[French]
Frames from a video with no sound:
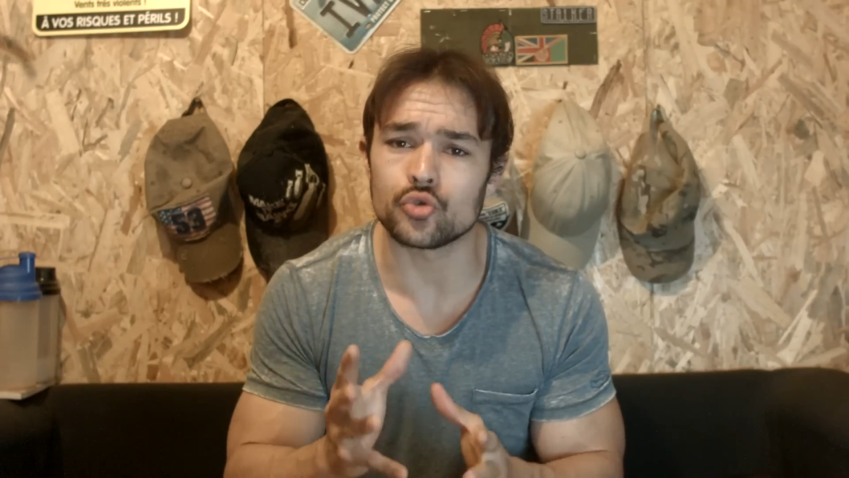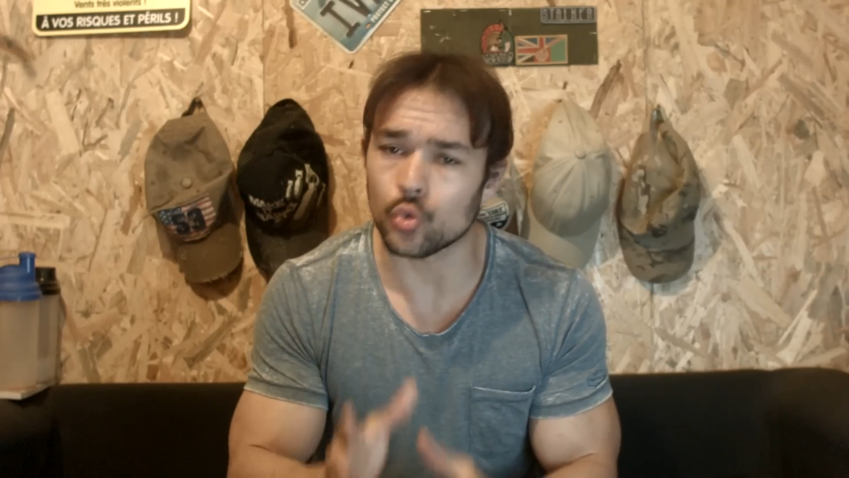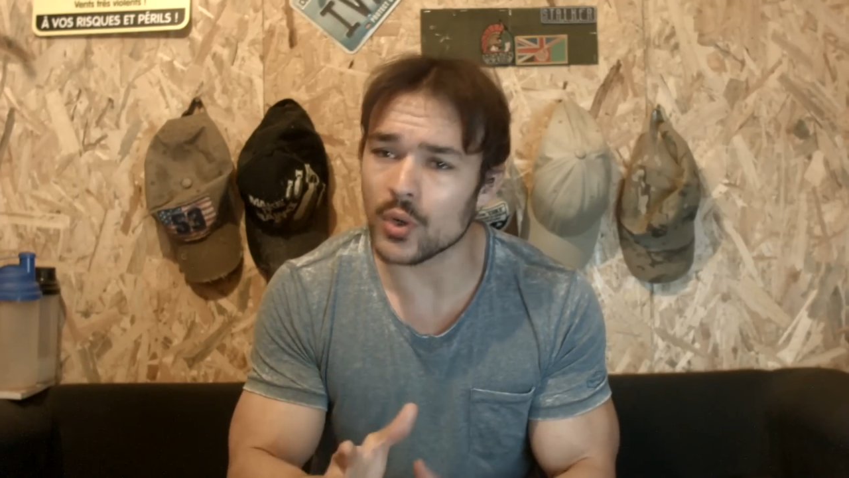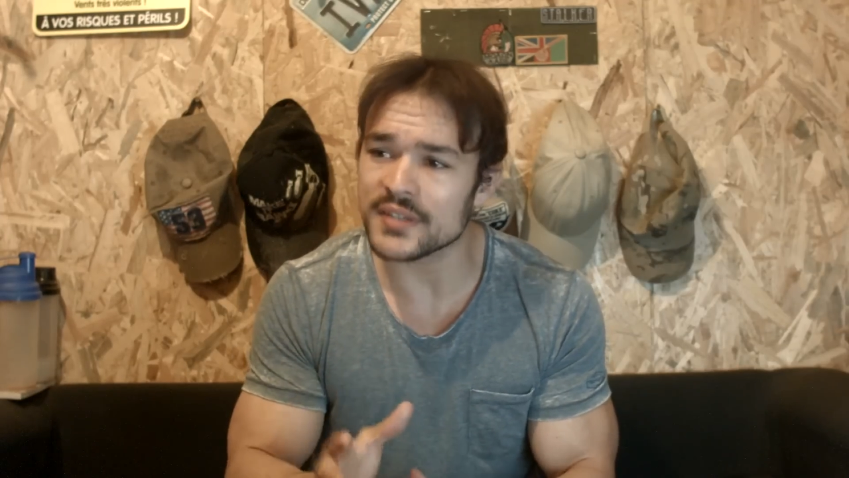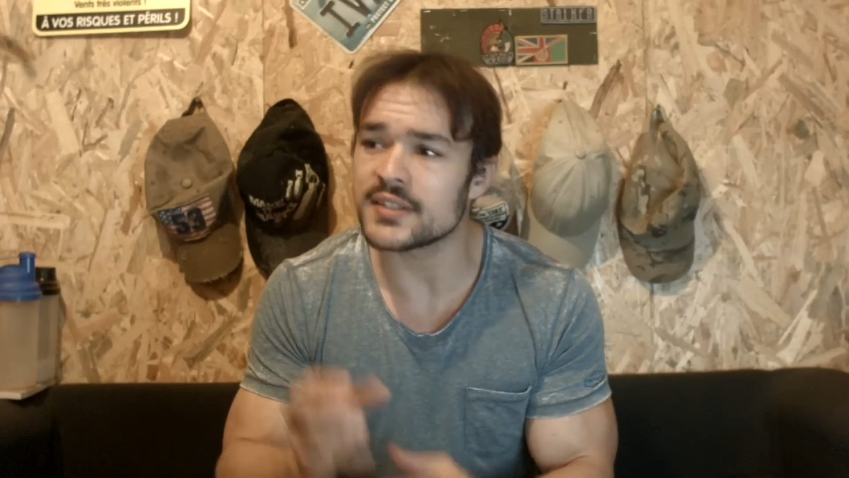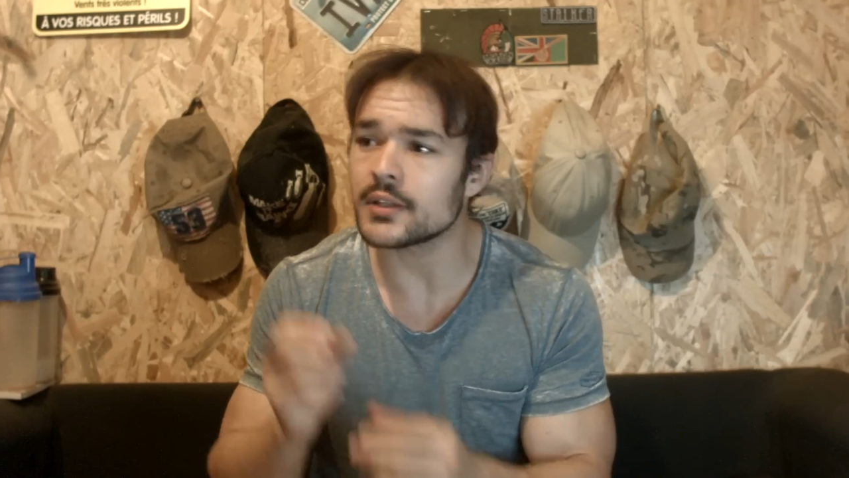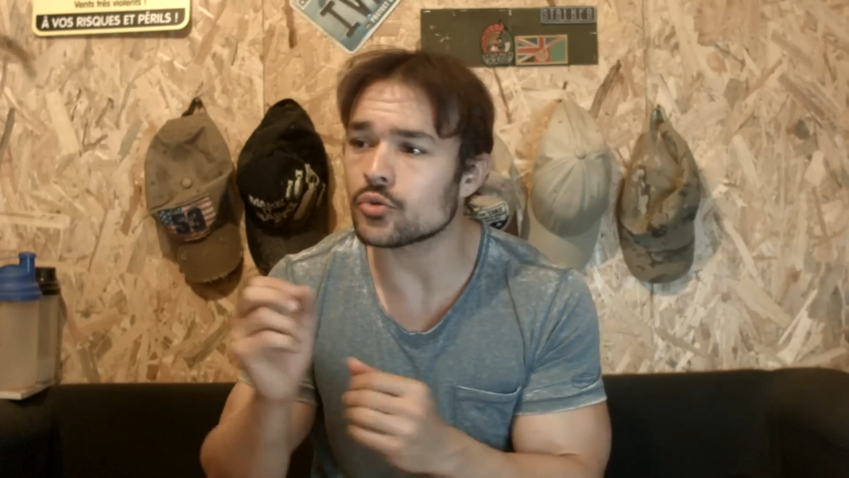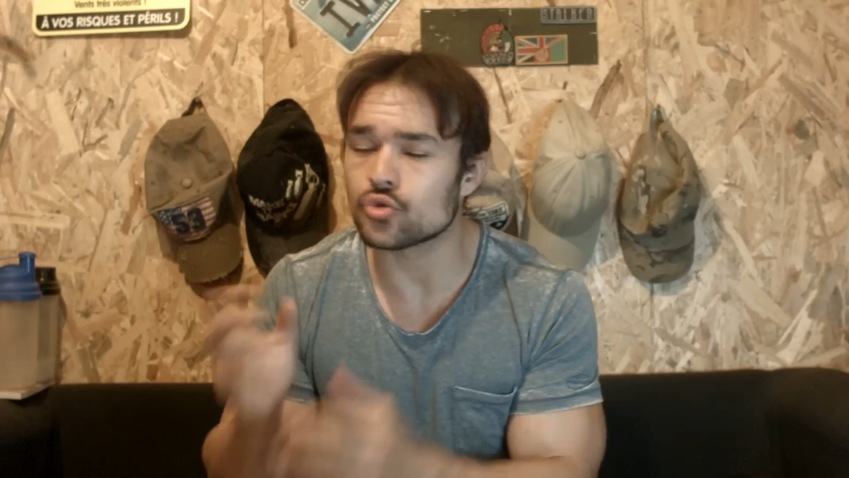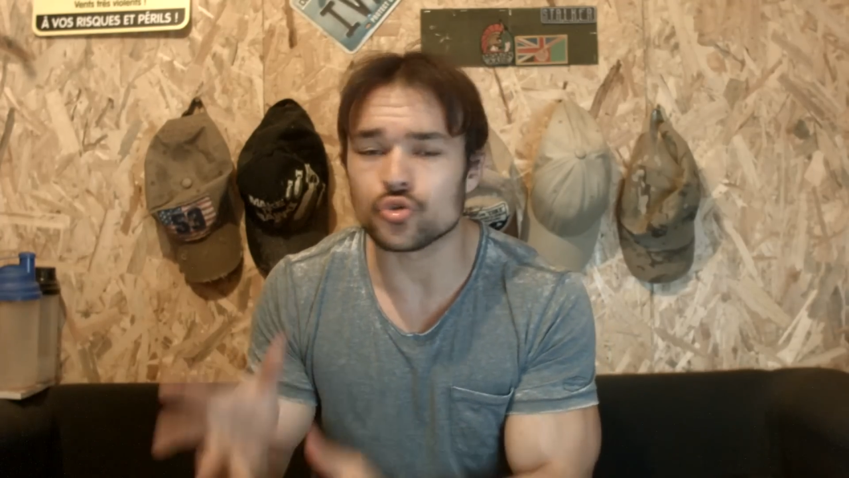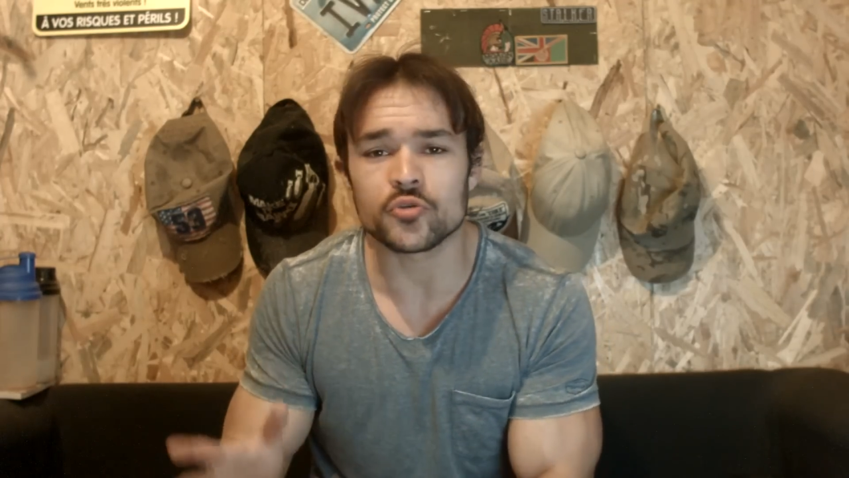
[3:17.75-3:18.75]
du loisir,
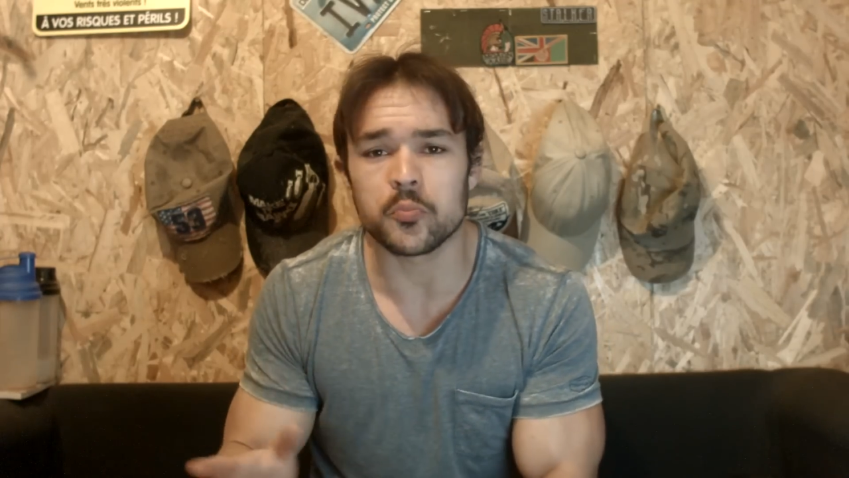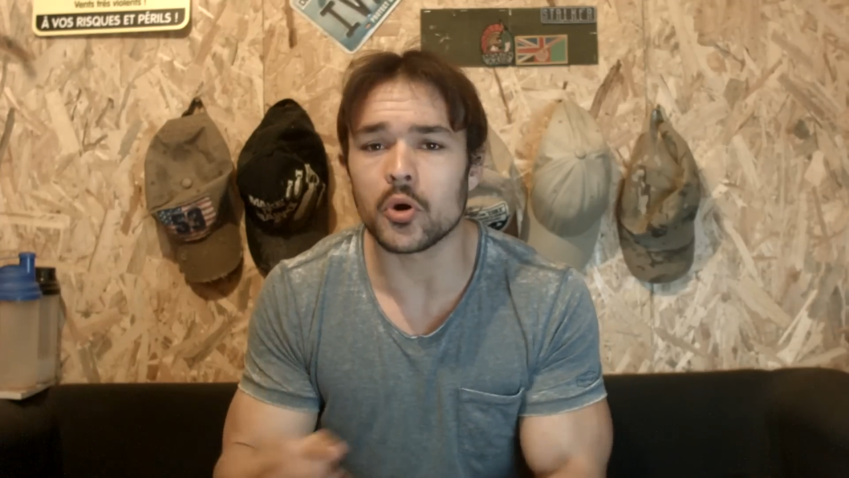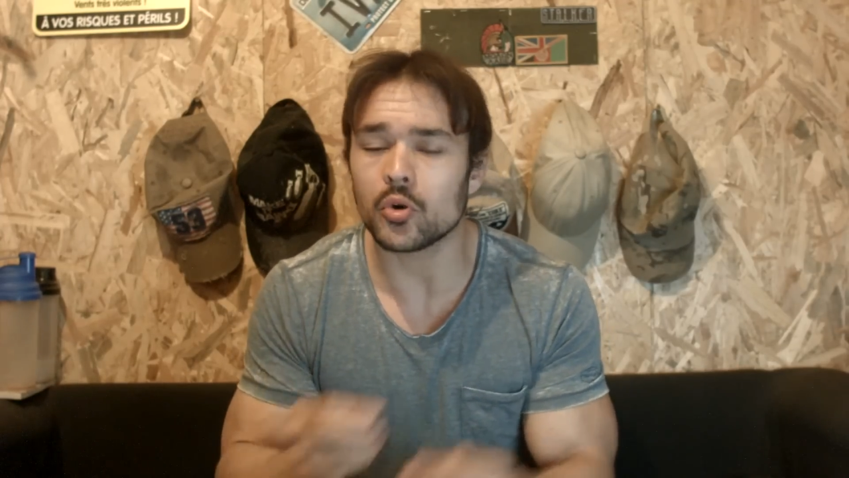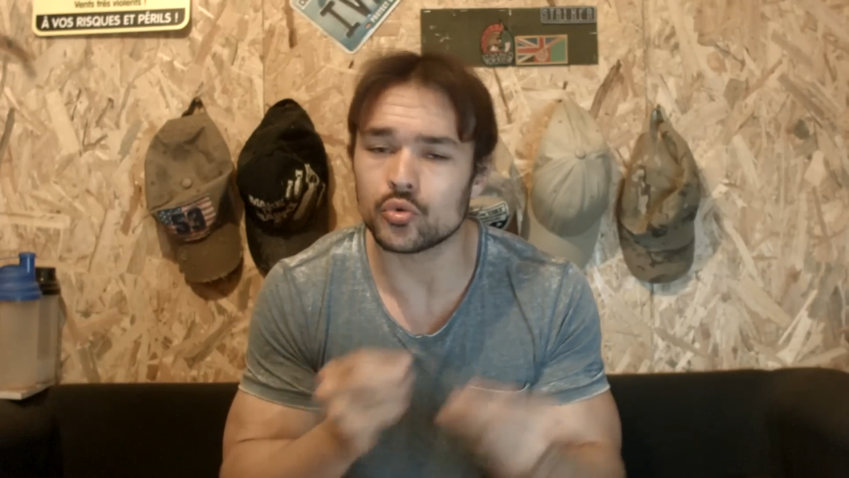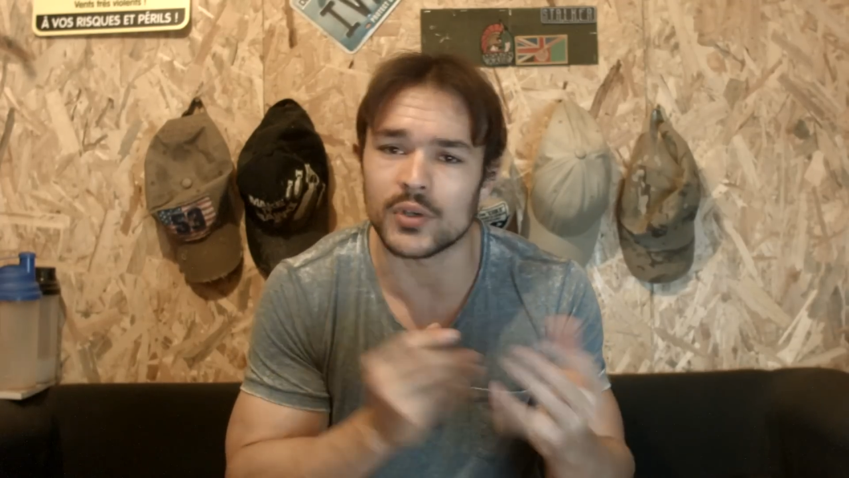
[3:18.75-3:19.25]
du sport,